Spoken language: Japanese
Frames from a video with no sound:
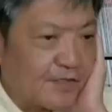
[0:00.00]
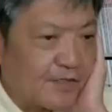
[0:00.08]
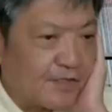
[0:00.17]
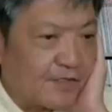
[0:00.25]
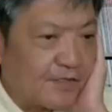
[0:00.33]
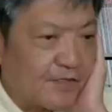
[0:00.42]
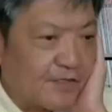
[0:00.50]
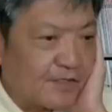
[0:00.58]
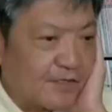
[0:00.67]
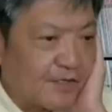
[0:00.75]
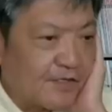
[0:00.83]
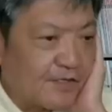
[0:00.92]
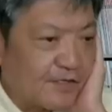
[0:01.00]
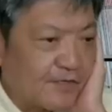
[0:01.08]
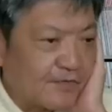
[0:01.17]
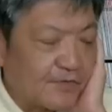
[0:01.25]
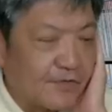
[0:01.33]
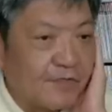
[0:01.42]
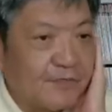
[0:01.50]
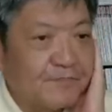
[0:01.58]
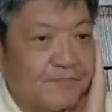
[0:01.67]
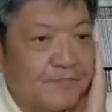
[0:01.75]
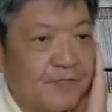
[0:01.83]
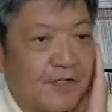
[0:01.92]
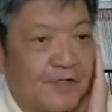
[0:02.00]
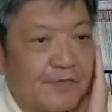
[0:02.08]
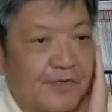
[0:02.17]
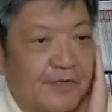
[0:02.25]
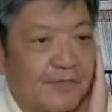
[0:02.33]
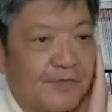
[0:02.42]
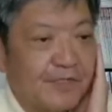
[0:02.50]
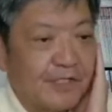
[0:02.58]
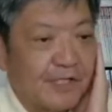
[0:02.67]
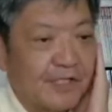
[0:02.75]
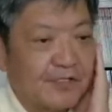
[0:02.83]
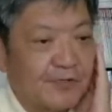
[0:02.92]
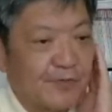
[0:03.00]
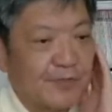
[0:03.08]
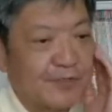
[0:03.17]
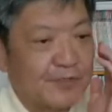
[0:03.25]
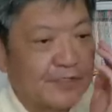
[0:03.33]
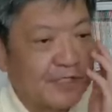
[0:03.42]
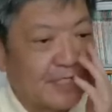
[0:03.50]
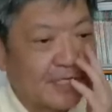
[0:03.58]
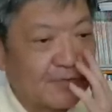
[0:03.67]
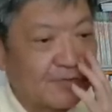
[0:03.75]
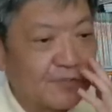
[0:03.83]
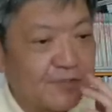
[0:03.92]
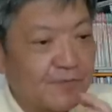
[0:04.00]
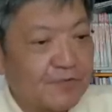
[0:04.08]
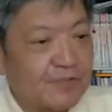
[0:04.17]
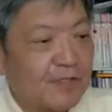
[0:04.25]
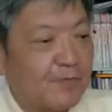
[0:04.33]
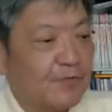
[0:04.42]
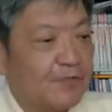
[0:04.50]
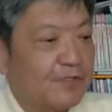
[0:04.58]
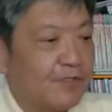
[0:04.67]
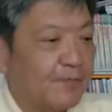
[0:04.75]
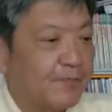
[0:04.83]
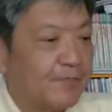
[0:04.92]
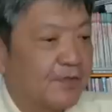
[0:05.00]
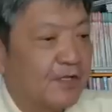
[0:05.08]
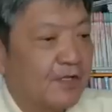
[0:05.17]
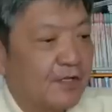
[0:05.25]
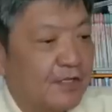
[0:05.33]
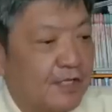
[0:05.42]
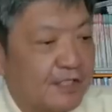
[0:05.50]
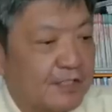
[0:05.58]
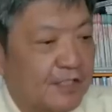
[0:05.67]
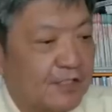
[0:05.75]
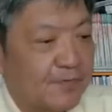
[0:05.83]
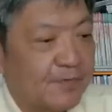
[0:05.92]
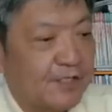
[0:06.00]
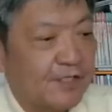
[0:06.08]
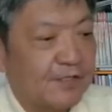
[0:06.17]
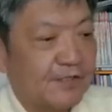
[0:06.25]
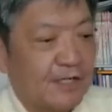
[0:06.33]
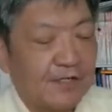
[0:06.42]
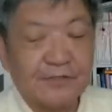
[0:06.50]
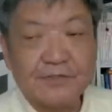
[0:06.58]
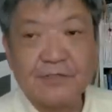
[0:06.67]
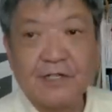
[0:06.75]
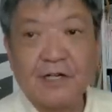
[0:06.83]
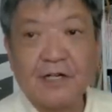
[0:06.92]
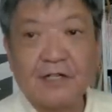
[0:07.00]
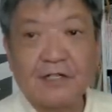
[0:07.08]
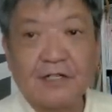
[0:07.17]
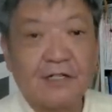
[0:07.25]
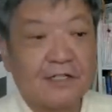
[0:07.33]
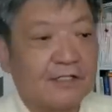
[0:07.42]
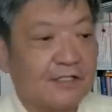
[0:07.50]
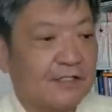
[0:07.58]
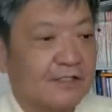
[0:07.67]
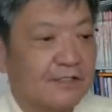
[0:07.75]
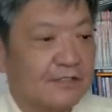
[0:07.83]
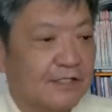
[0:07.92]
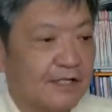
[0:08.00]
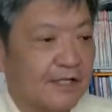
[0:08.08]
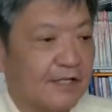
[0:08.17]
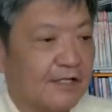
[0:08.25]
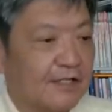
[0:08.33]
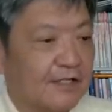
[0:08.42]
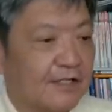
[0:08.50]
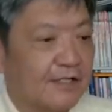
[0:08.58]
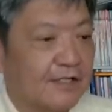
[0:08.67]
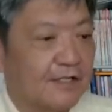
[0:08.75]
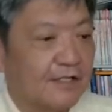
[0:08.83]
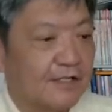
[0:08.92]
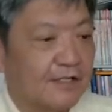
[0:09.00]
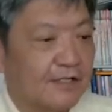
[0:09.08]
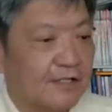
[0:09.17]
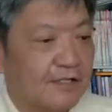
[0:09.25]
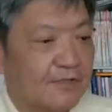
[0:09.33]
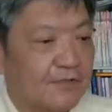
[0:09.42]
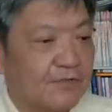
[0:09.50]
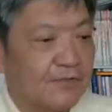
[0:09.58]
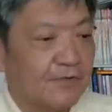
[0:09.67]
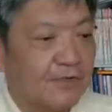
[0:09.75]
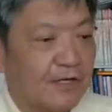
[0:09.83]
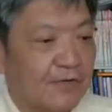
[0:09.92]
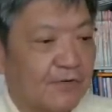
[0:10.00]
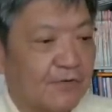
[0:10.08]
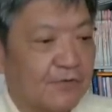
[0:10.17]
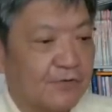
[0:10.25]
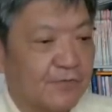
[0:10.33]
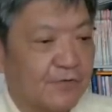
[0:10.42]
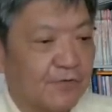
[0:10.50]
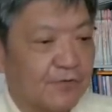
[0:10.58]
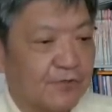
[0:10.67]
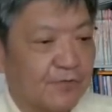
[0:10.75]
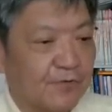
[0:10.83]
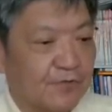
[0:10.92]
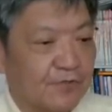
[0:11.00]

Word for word: 稲田でいいのかなまあいいわ。稲田にしときましょう。稲田の水没はもちろん、野菜のビニールハウスが破壊され、えー、食料確保を含む工場も